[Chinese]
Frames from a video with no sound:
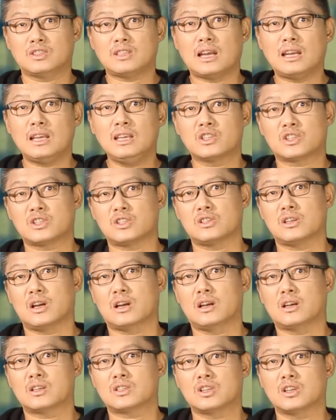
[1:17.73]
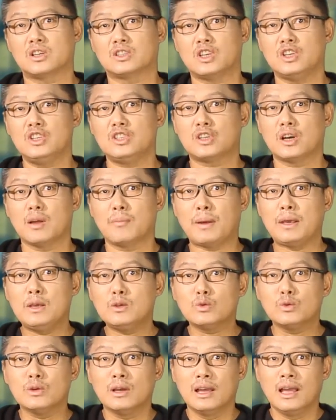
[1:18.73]
这在历史上呢是个真实的
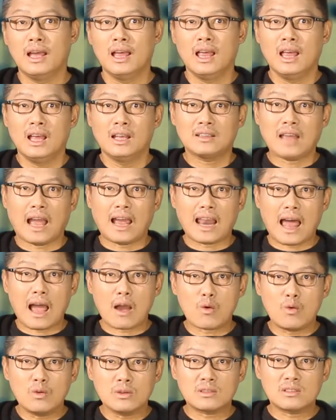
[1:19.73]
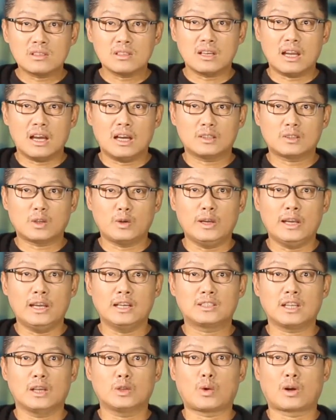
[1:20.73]
悲剧。 泰拉公司呢，
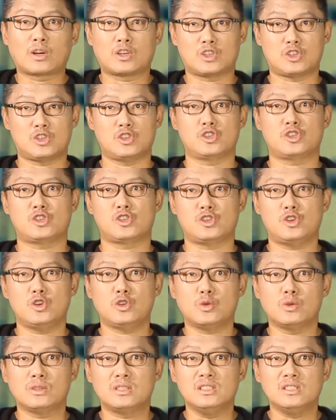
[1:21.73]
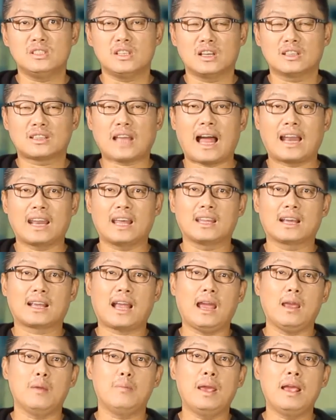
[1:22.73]
对这段史实就进行了大量的
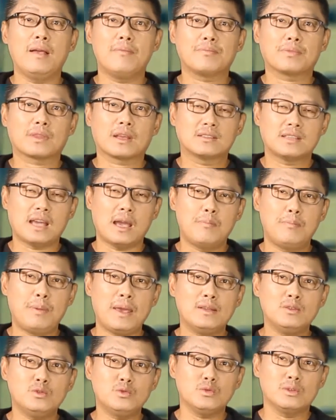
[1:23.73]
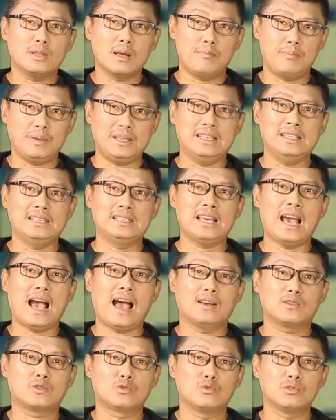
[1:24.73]
改编。在编剧的笔
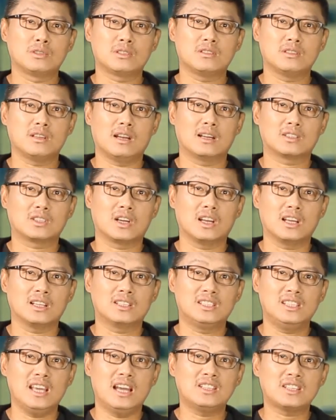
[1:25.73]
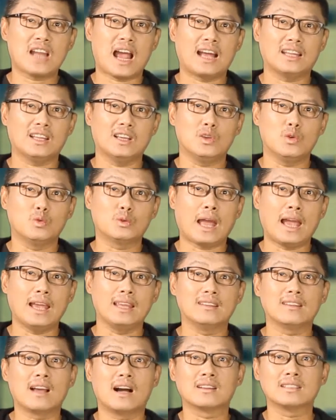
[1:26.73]
下，苏斯呢成了奸诈的犹
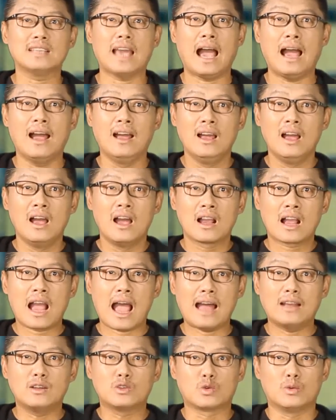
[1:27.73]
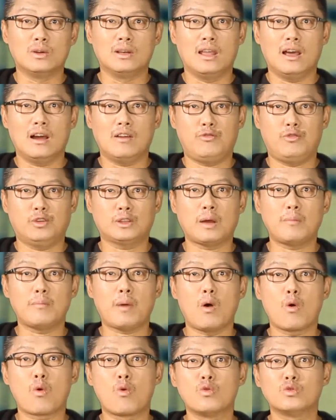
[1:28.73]
太银行家，看准了福腾
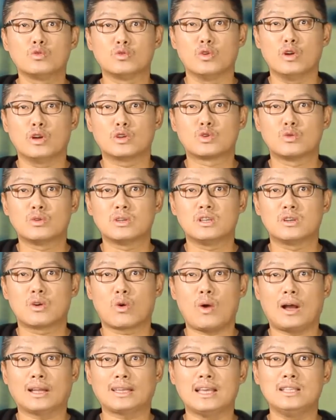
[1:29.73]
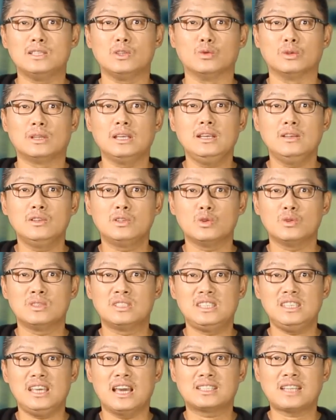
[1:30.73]
堡公爵终日花天酒地，就
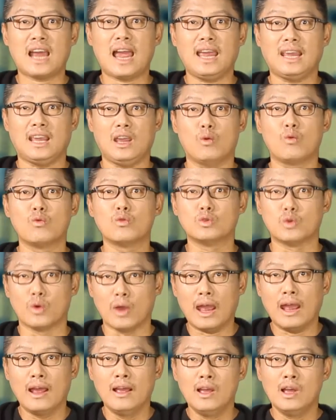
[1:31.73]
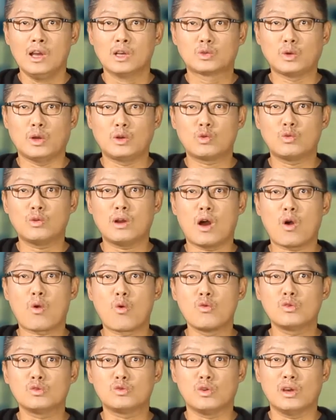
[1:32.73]
借债给公爵。最终呢，
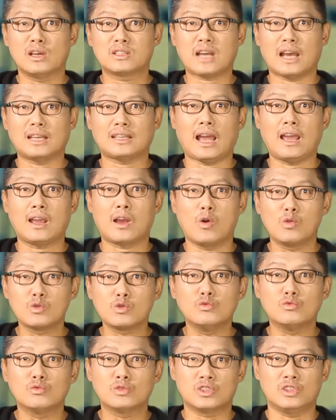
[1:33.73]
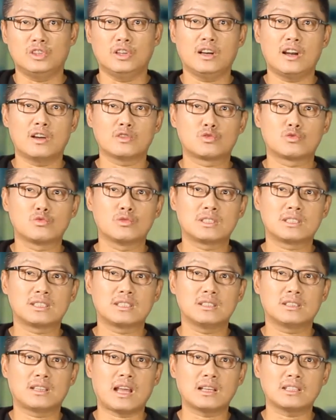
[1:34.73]
公爵债台高筑，只得让苏
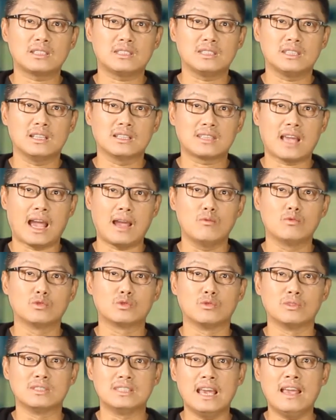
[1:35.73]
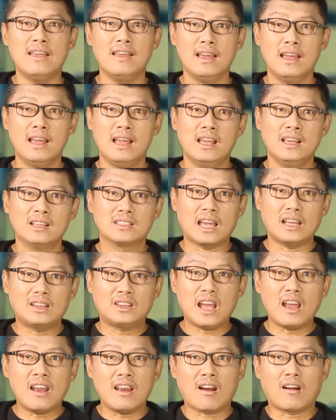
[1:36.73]
斯当自己的财务总监。在
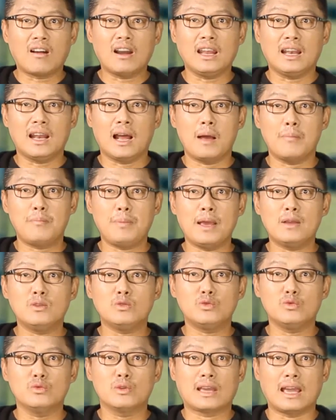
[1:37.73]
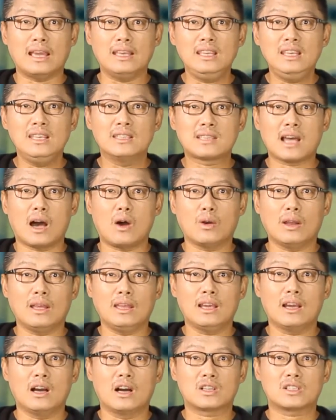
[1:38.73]
电影里呢，编剧给臆造了
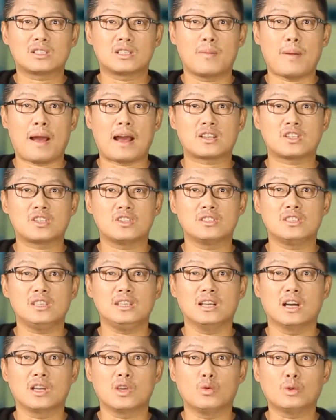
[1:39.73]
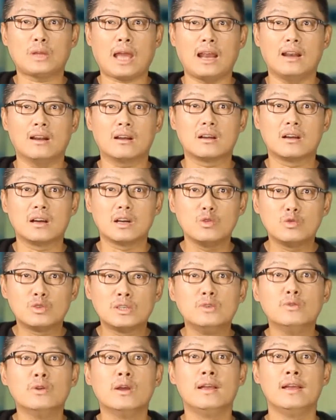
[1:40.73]
一个18世纪的犹太人隔离
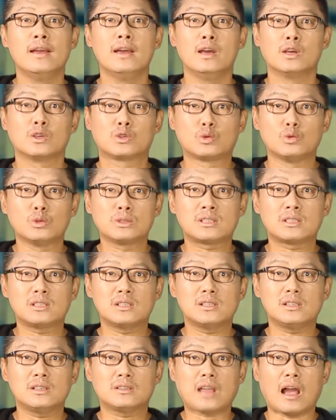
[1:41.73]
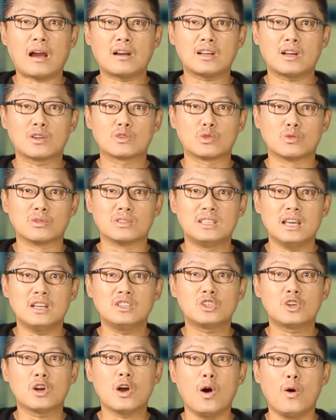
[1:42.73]
区。苏斯当上总
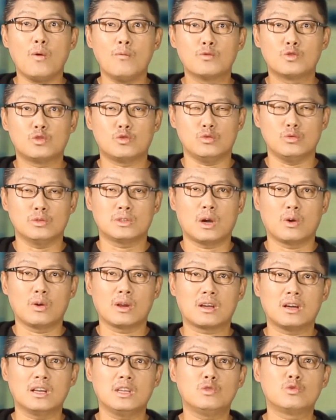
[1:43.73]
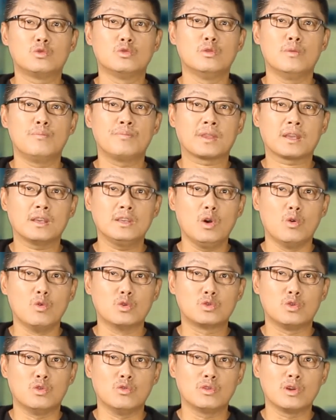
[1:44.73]
监之后，取消了隔离区。
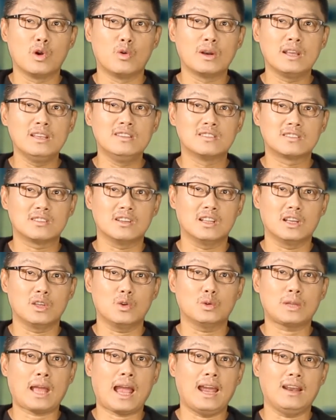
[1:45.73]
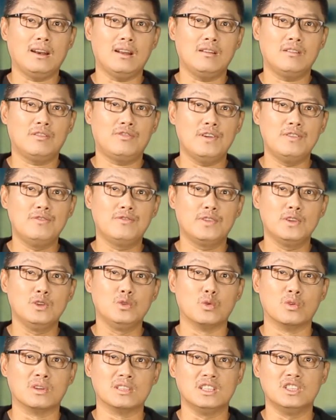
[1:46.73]
又穷又吝啬的犹太人纷
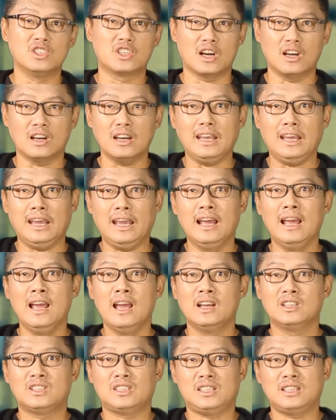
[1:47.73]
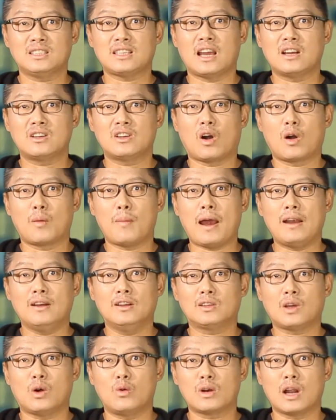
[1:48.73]
纷涌进城里，骑在日耳曼
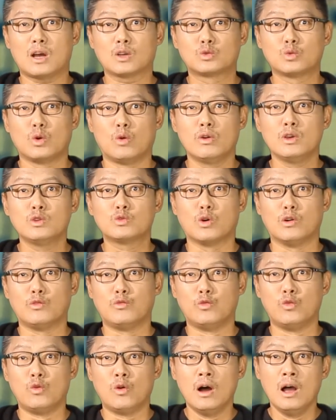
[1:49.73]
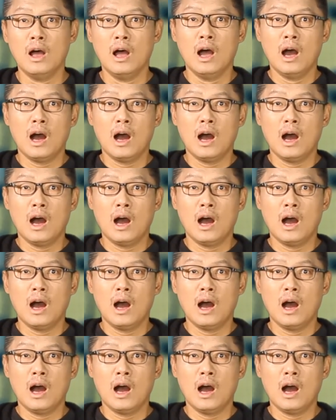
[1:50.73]
人头上作威作福。